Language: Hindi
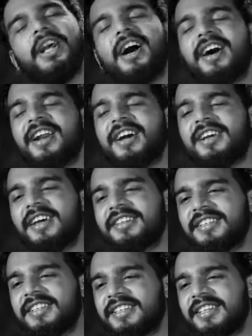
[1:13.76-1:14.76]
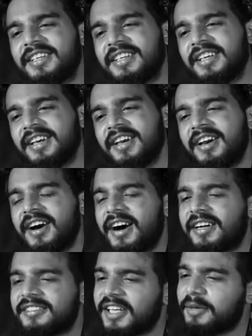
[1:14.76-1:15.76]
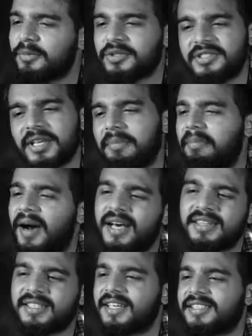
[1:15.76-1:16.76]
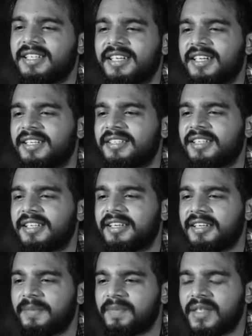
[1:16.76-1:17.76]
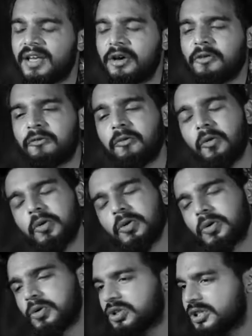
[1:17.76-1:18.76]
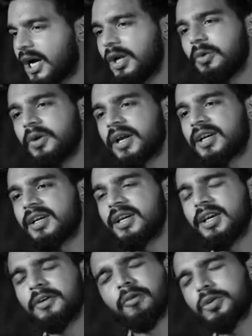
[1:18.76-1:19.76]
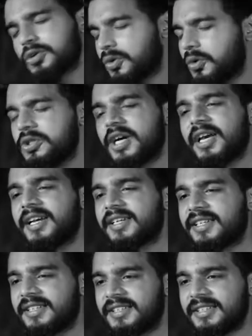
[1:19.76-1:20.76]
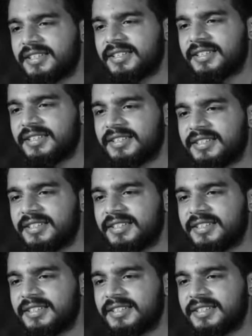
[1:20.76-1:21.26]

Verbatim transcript: निहारा करती थी अक्सर मुझसे बात करते करते फोन को चालू रख वो सो जाया करती थी